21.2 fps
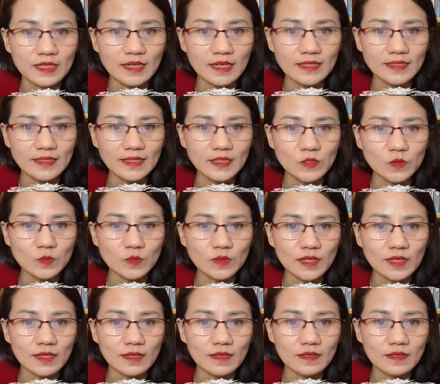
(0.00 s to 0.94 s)
nên là cái gì
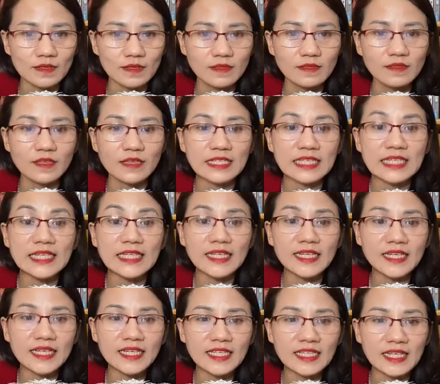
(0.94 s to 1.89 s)
chúng ta cứ được
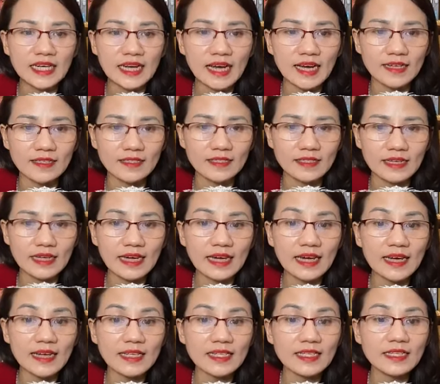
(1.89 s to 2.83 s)
nhìn đi nhìn lại
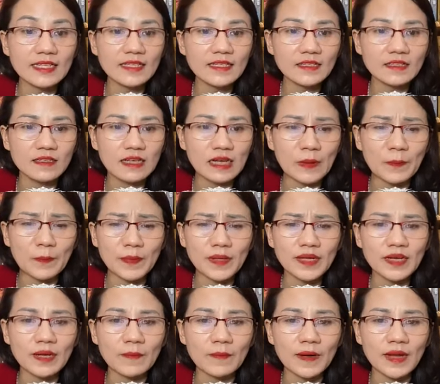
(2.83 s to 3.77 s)
nghe đi
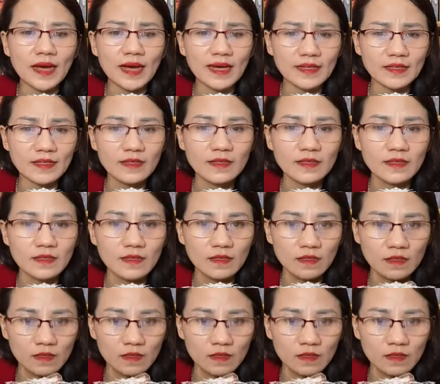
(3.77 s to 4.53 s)
lặp đi lặp lại